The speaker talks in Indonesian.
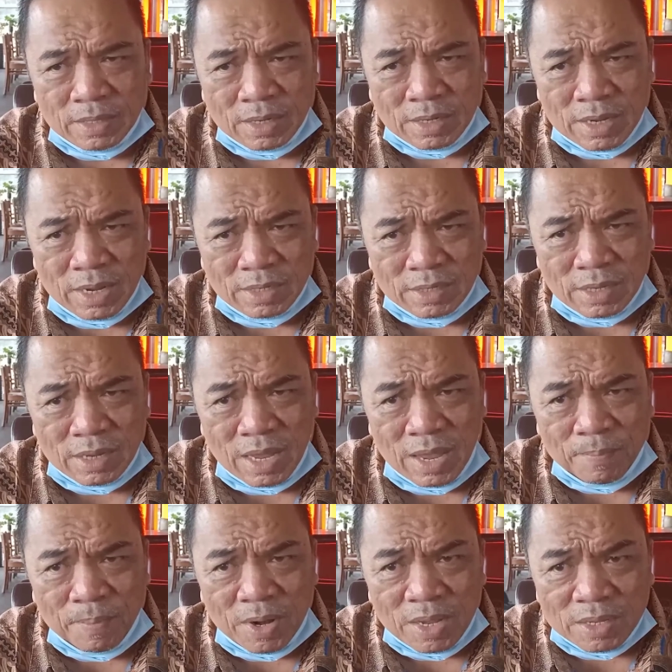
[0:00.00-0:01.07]
terkait
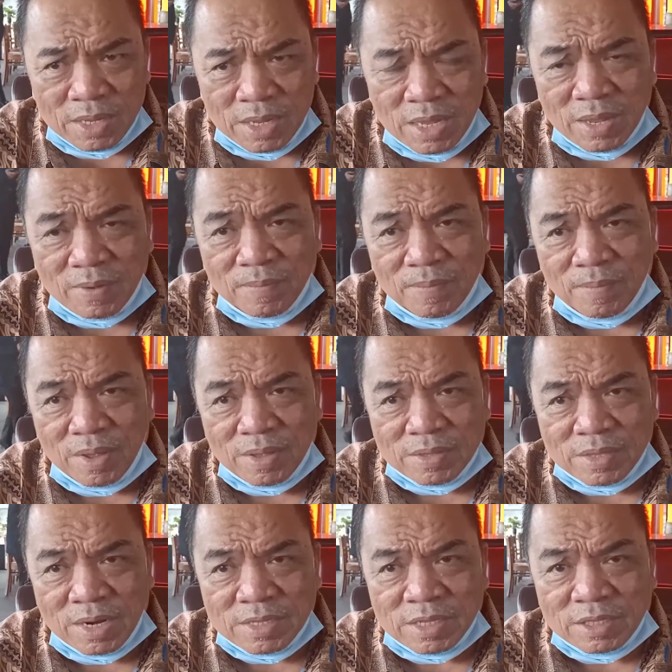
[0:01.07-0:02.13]
apalagi
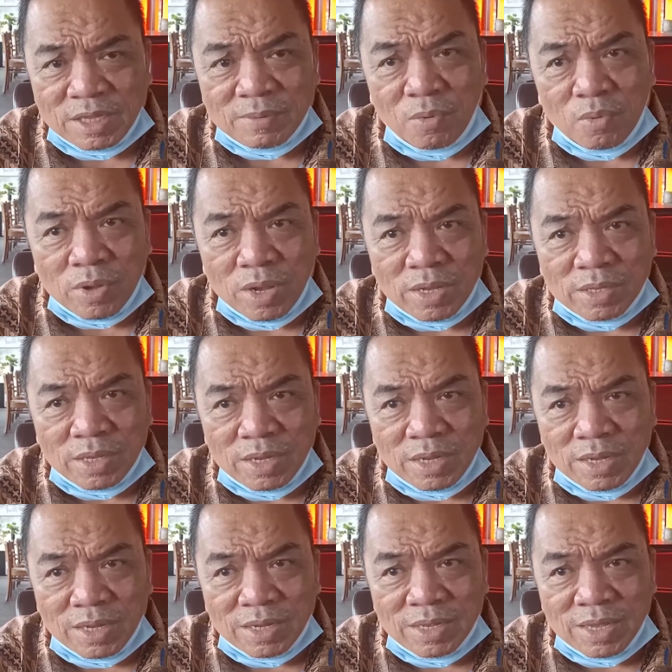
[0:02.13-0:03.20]
seleksi
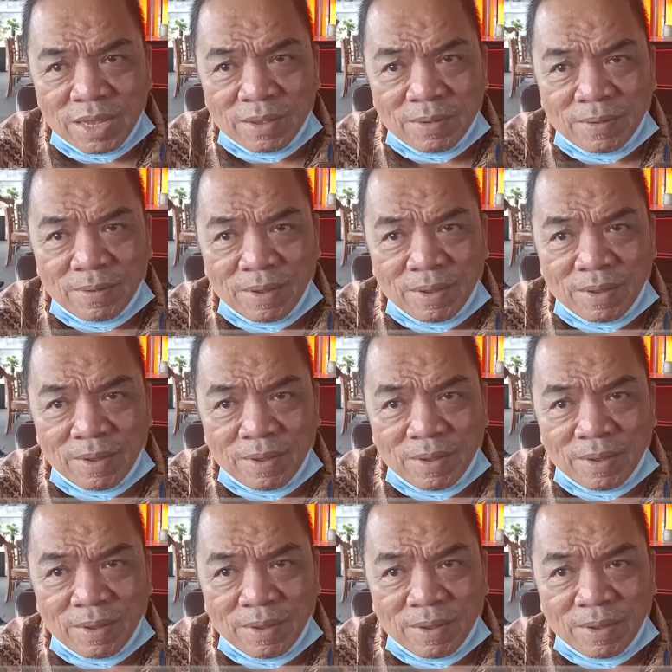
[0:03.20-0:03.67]
terbukanya yang